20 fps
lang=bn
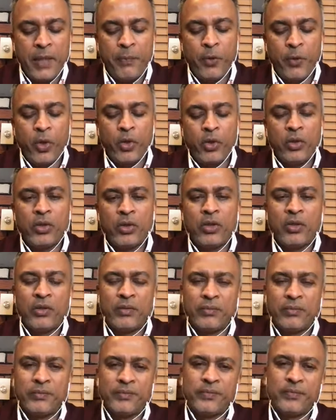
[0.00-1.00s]
এরপর
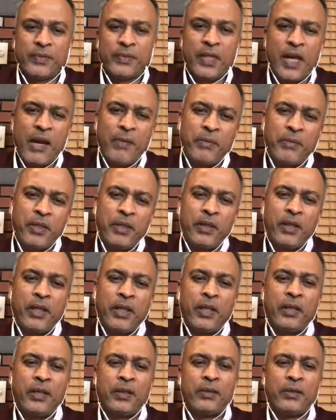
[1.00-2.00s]
আমি
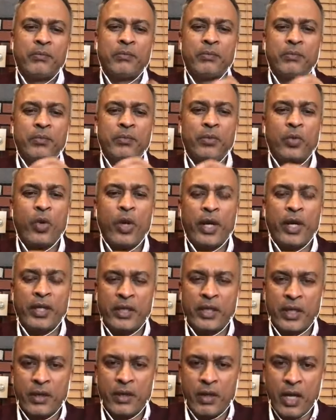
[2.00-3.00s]

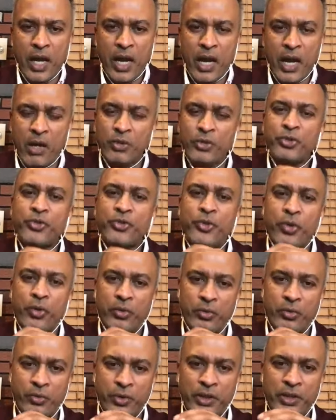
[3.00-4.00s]
কয়েকটা হাউস
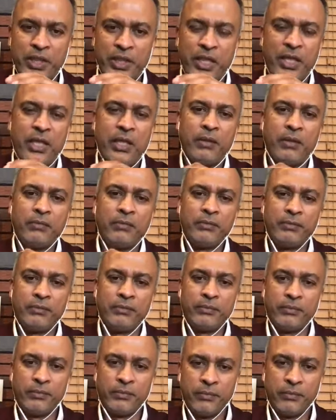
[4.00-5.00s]
কল করি যারা
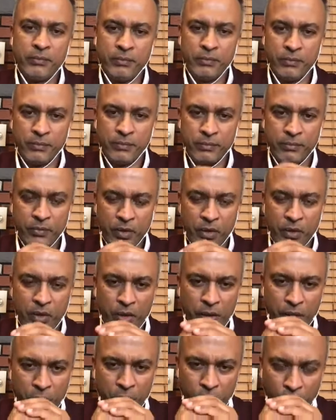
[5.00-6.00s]

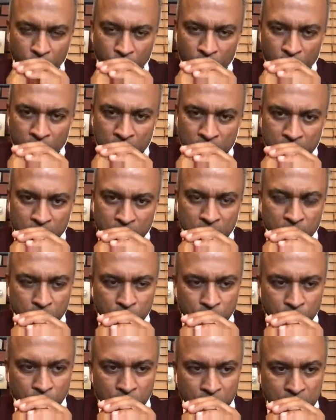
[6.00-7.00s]
অনেক করোনা আক্রান্ত
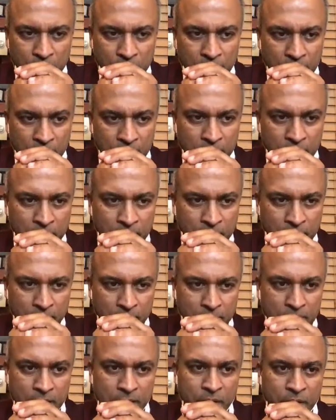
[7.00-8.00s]
রুগী যারা আমাদের
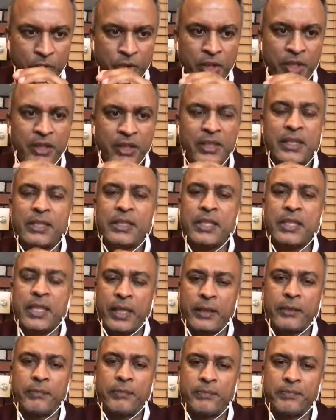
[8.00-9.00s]
সাথে অনেক দিন
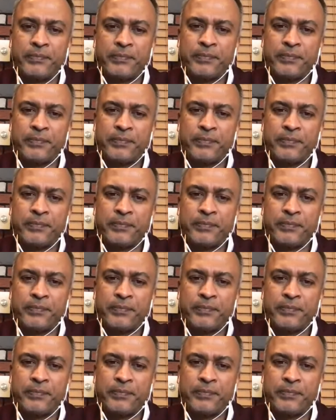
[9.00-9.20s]
ছিলেন